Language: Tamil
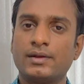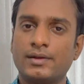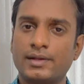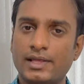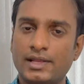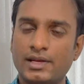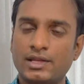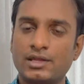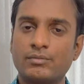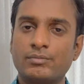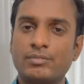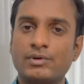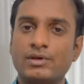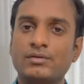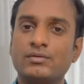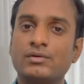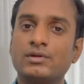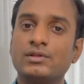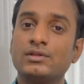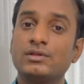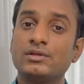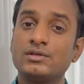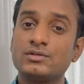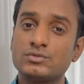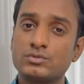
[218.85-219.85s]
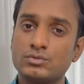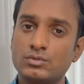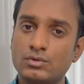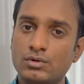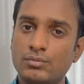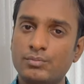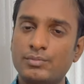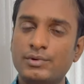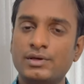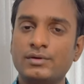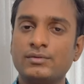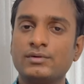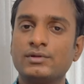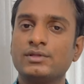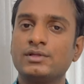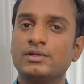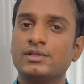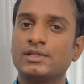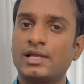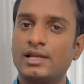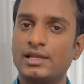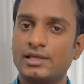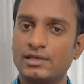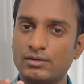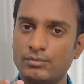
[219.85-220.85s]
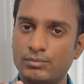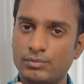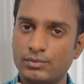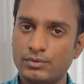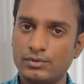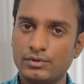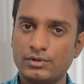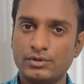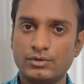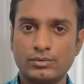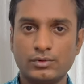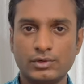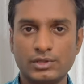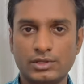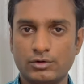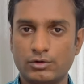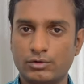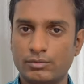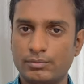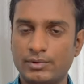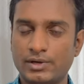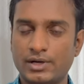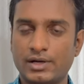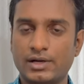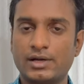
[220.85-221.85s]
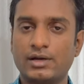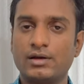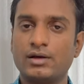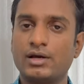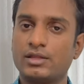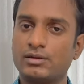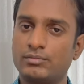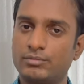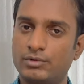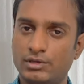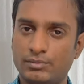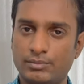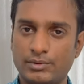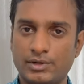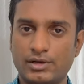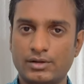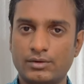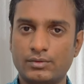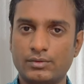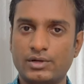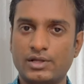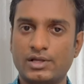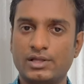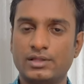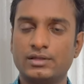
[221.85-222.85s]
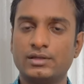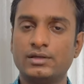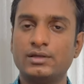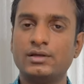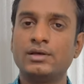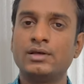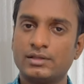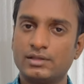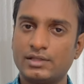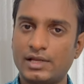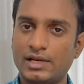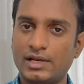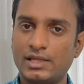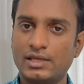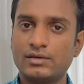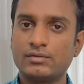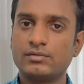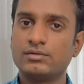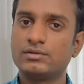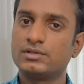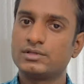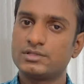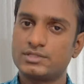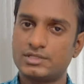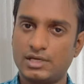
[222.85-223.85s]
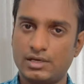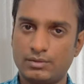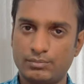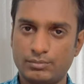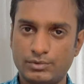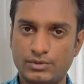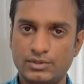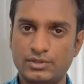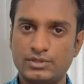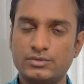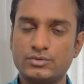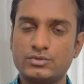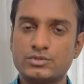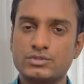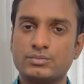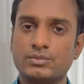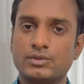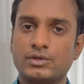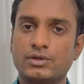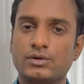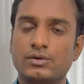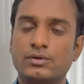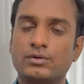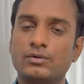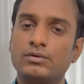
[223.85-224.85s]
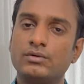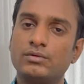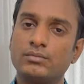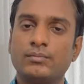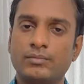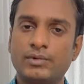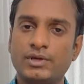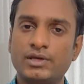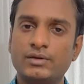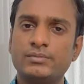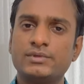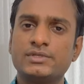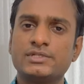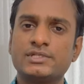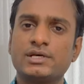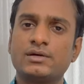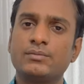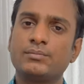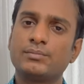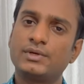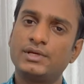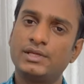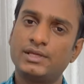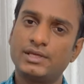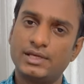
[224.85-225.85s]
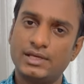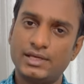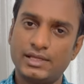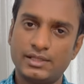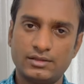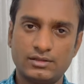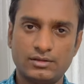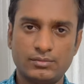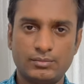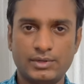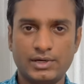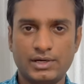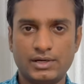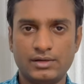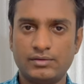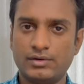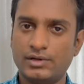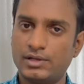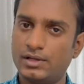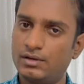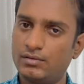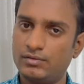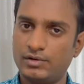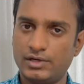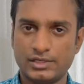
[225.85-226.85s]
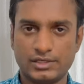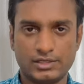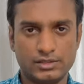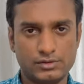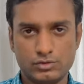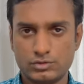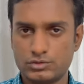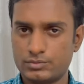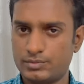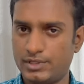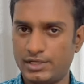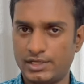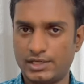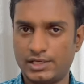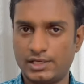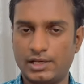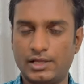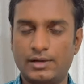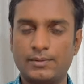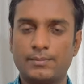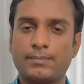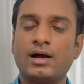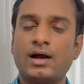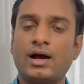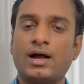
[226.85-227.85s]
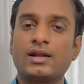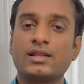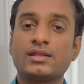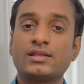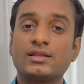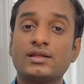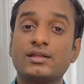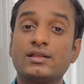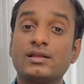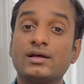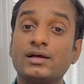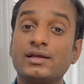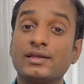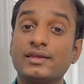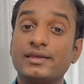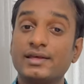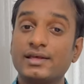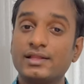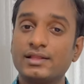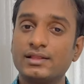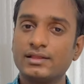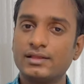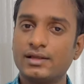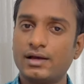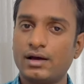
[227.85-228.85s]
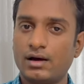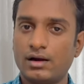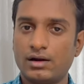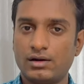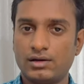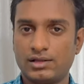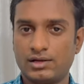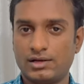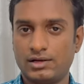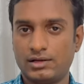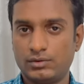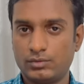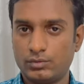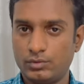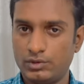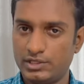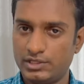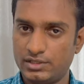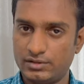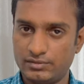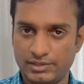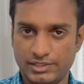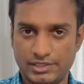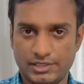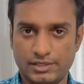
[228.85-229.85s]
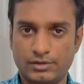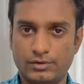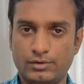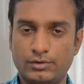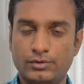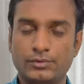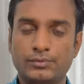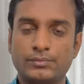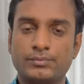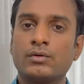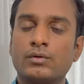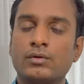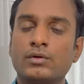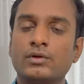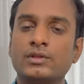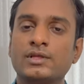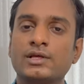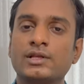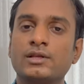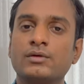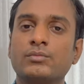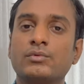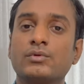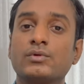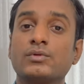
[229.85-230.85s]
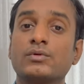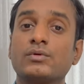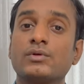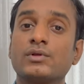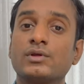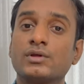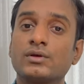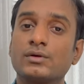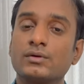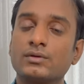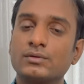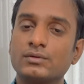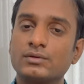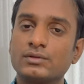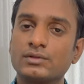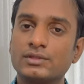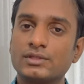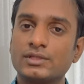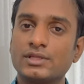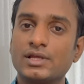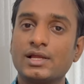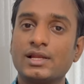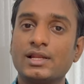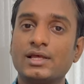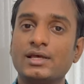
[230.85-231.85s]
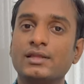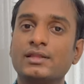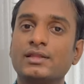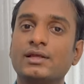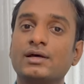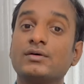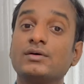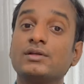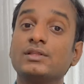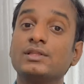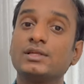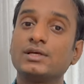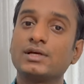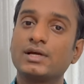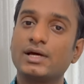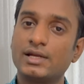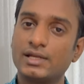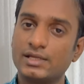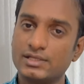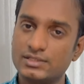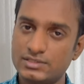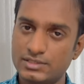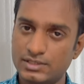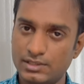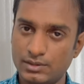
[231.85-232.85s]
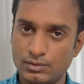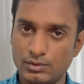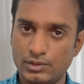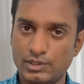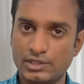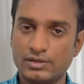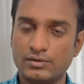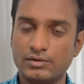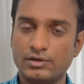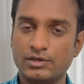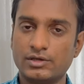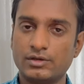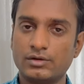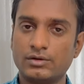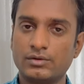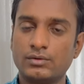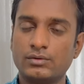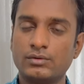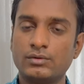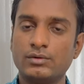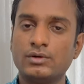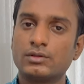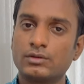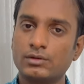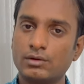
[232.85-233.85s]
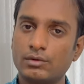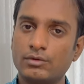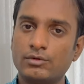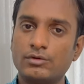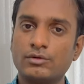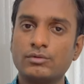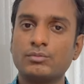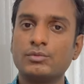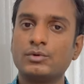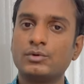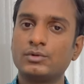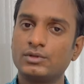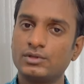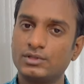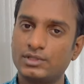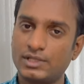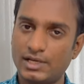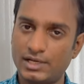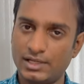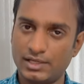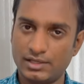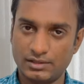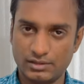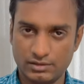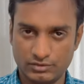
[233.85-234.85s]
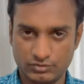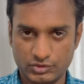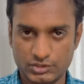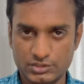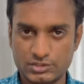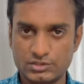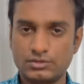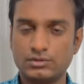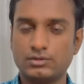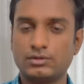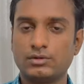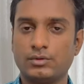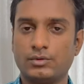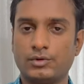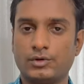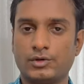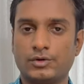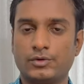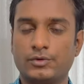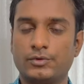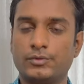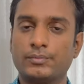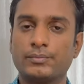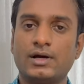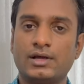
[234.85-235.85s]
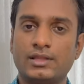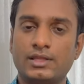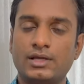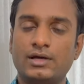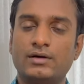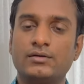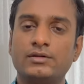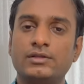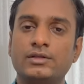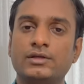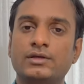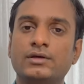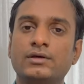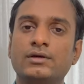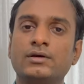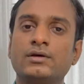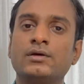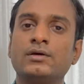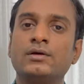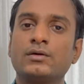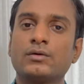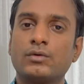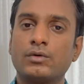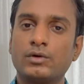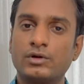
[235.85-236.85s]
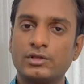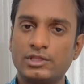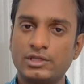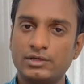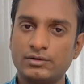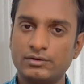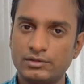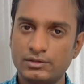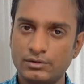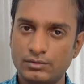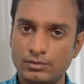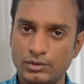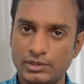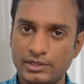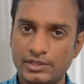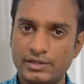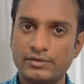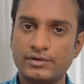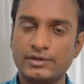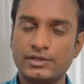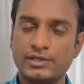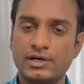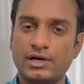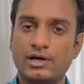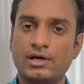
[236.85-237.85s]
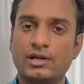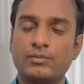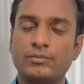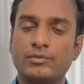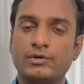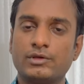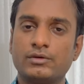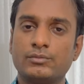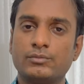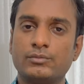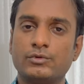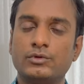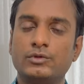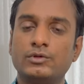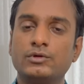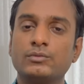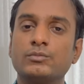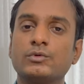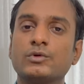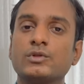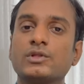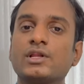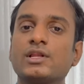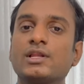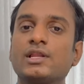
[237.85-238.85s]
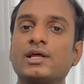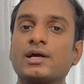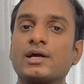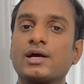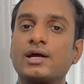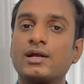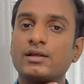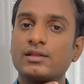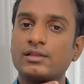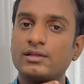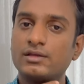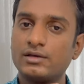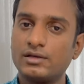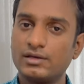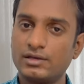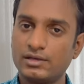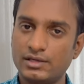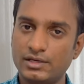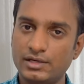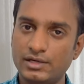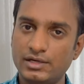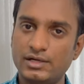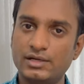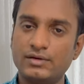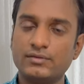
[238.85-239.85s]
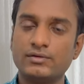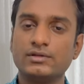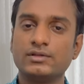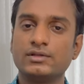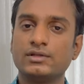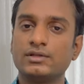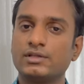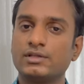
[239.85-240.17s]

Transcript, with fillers: நிறைய பேர் வந்து சோப்பே வந்து தலைக்கு போட்டு குளிக்க வைப்பாங்க அது மாதிரி பண்ணக்கூடாது தலைக்கு வந்து ஷாம்பு தான் யூஸ் பண்ணணும் பேபி ஷாம்பு நீங்கள் எந்த பிராண்ட் வேணாலும் வாங்கி யூஸ் பண்ணிக்கலாம் அடுத்ததாக எந்த ஆர்டரில் குளிக்க வைக்கணும் குழந்தைகளை பொறுத்த வரைக்கும் தலையை தான் வந்து கடைசியாக குளிக்க வைக்கணும் தோட்டும் போது தலையை தான் ஃபஸ்ட்டு தோட்டணும் அதாவது குழந்தைய வந்து குளிக்க வைக்க ஆரம்பிக்கும் போது முதல்ல கழுத்துக்கு கீழே வந்து